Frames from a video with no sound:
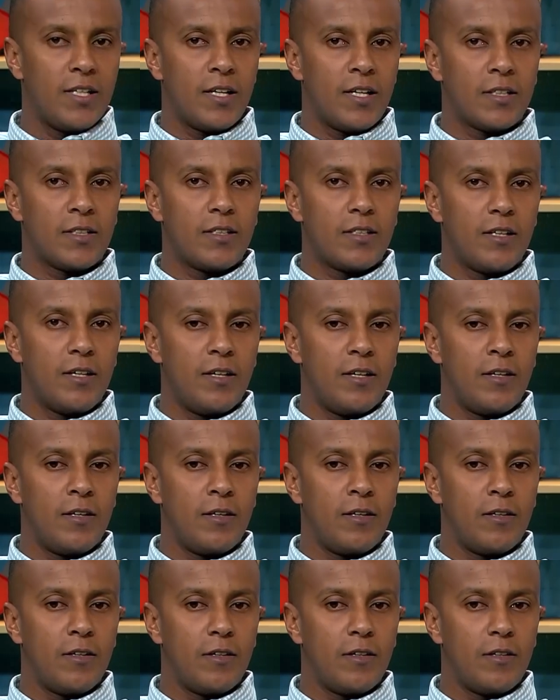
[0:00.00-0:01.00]
لك
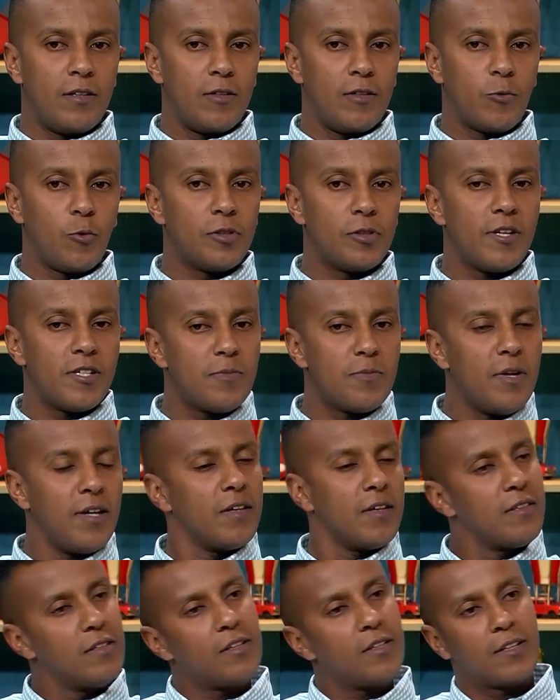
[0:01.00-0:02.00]
آه، كنت اسمع
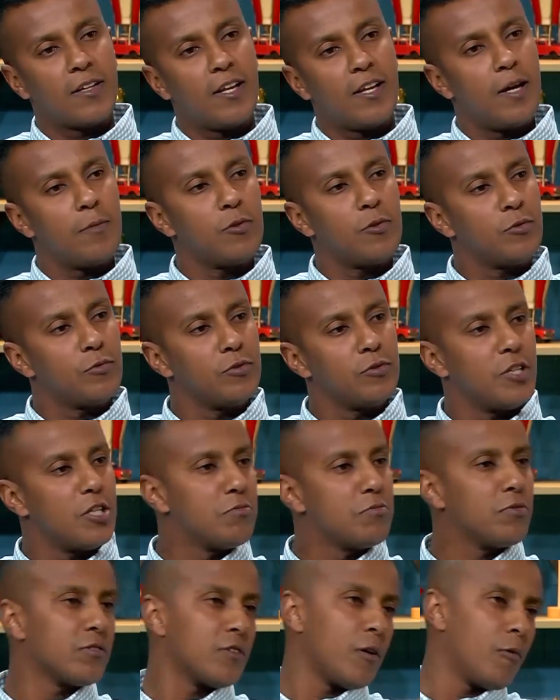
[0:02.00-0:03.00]
كثير كلام انه انت ليش
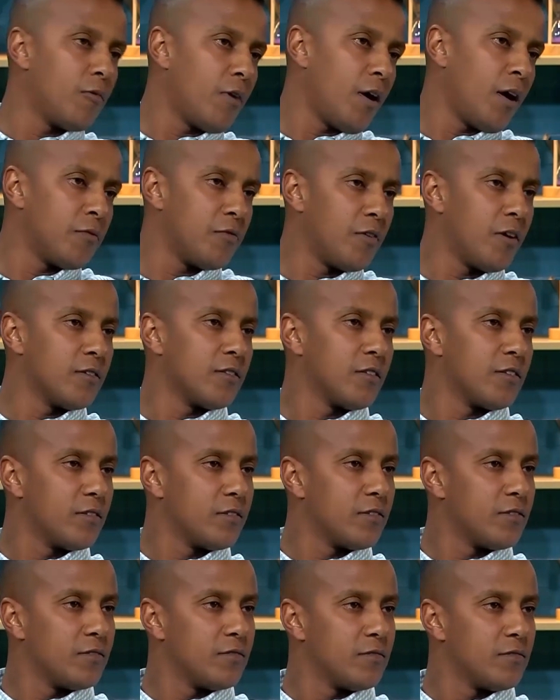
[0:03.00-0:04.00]
بتتطوع على الفاضي
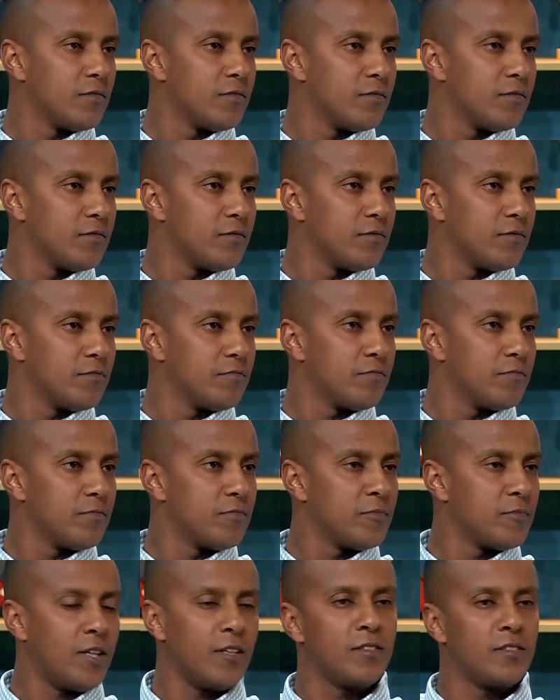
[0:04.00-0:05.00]
أوه.
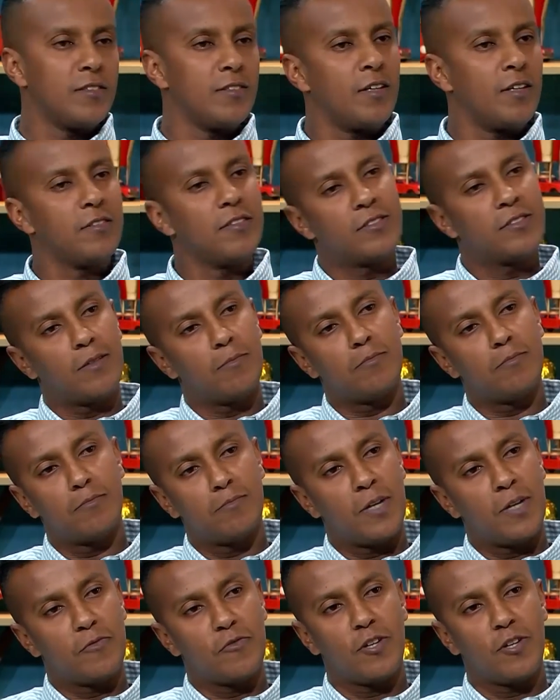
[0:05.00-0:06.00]
يعني يعني انت
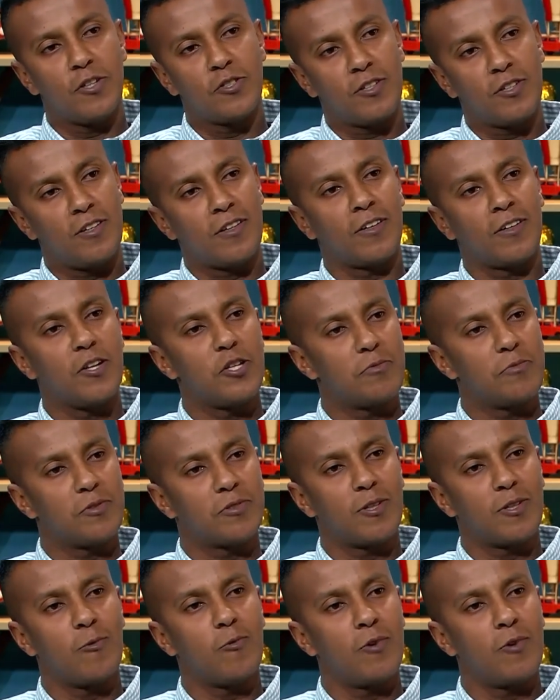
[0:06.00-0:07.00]
ما في اجار ليش
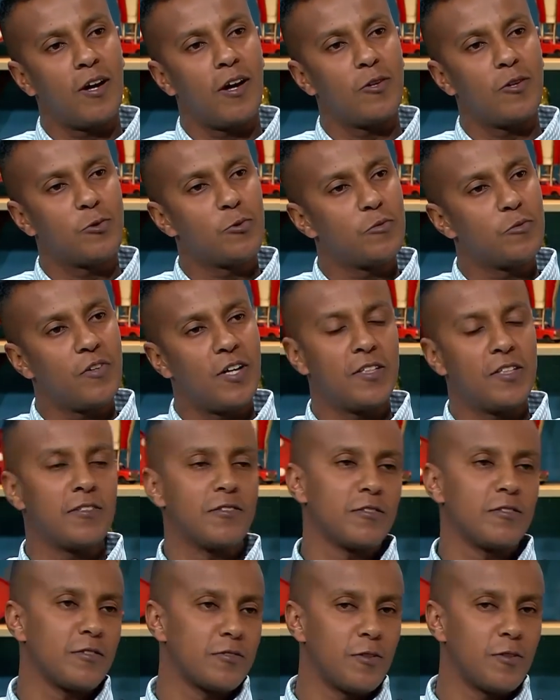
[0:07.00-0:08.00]
تتطوع شو فائده
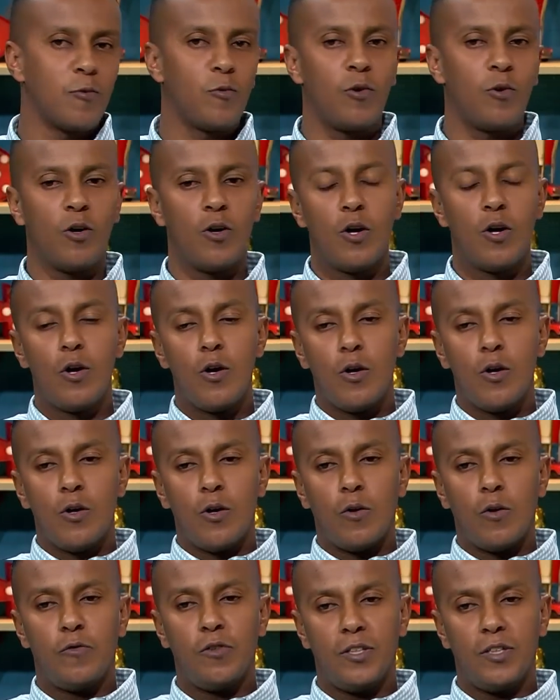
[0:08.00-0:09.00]
التطوع
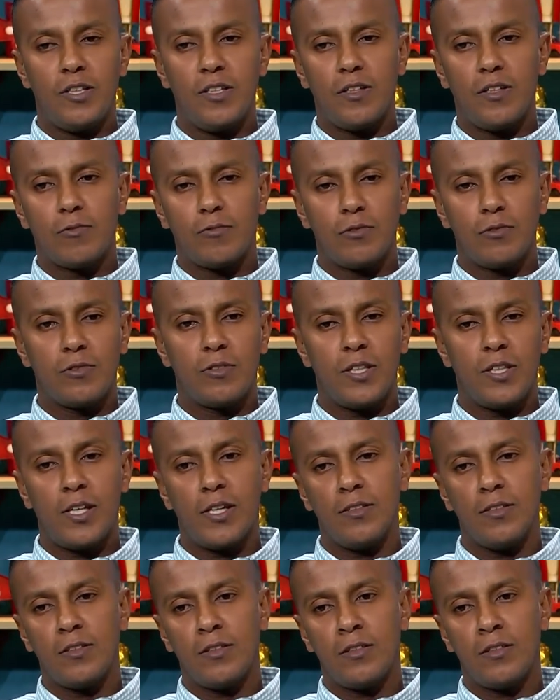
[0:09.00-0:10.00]
فعليا كنت
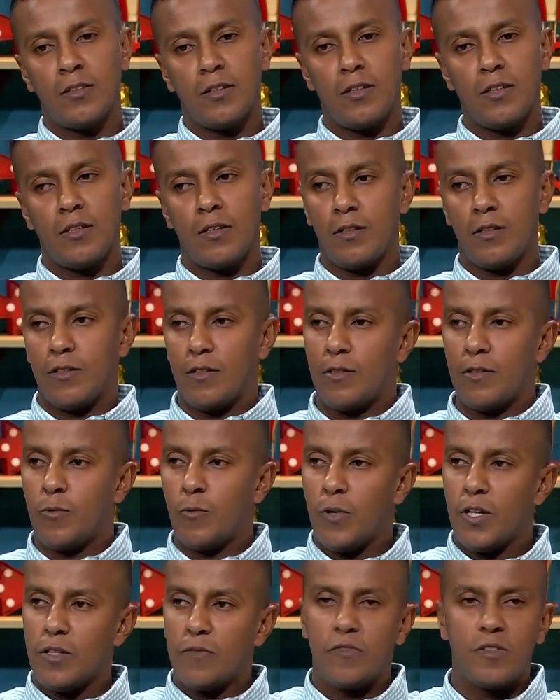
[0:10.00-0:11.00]
يعني آه،
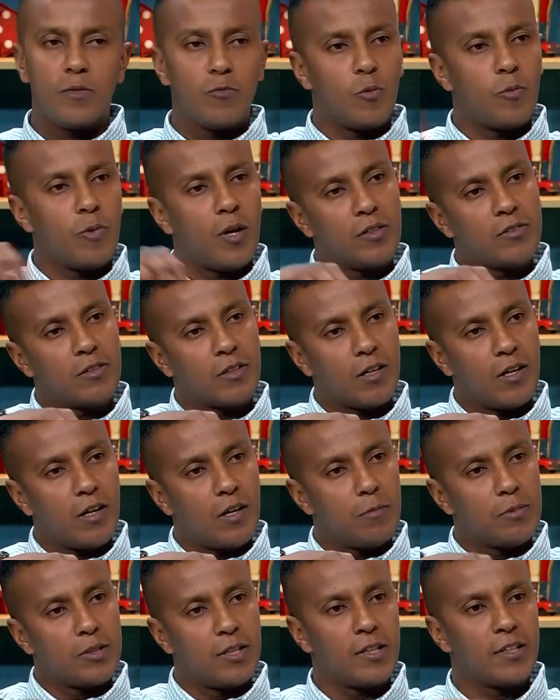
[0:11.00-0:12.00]
وين في
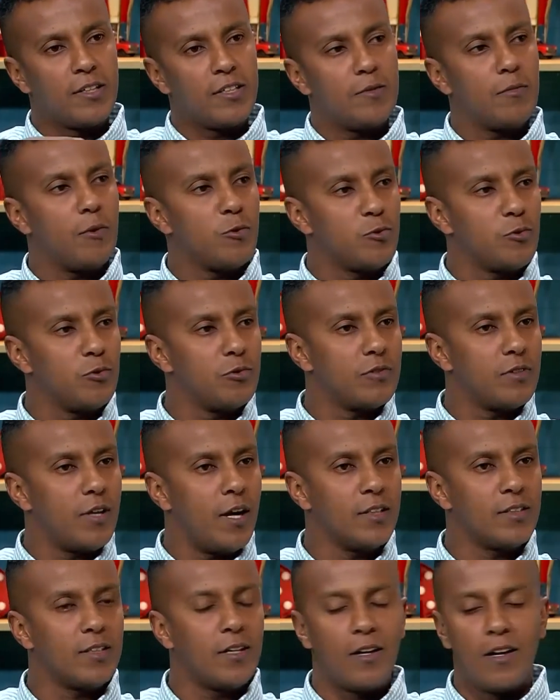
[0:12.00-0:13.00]
مبادره بتلاقيني موجود
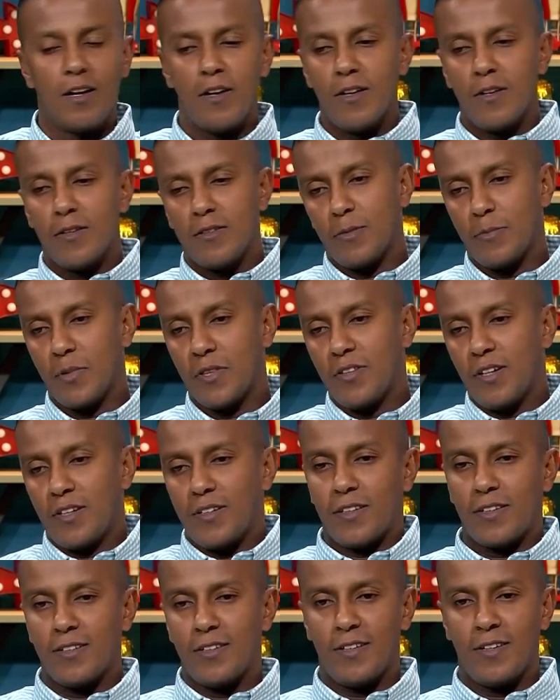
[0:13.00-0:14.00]
حتى
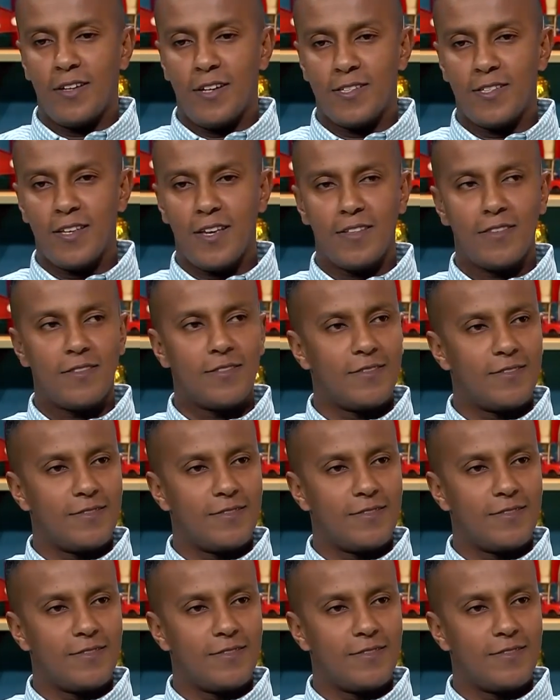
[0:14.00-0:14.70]
بتذكر حسين